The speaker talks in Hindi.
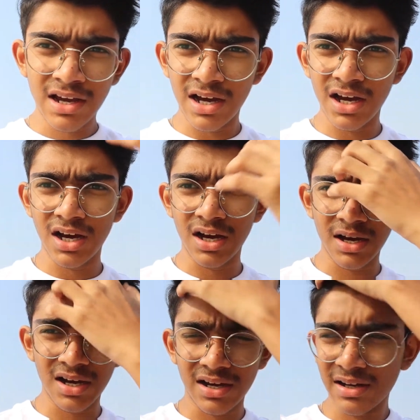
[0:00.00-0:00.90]

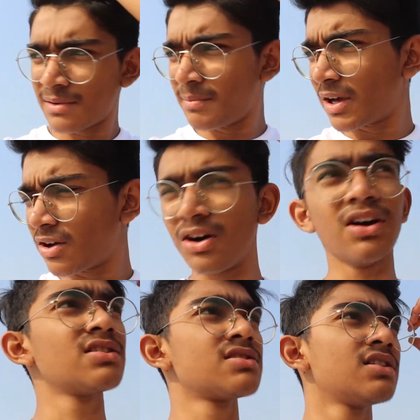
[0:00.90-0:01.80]

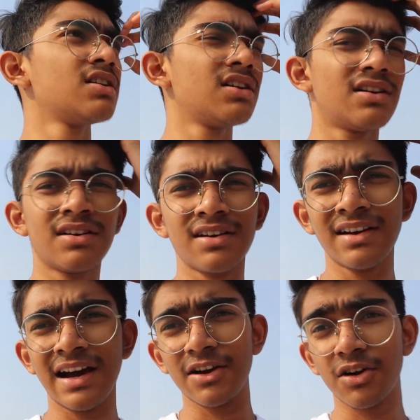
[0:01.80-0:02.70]
बिकॉज
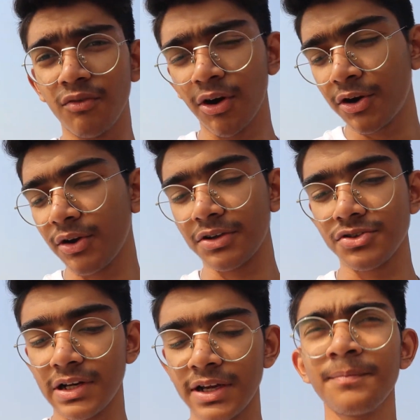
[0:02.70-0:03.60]
आई डोंट वॉन्ट टू
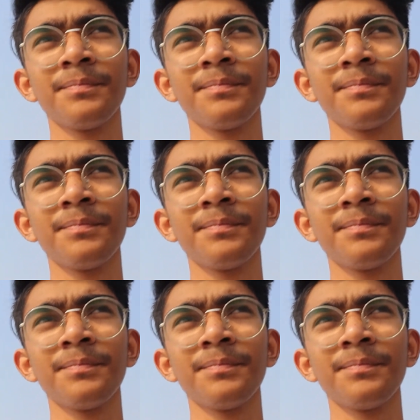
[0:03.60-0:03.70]
एक्चुअली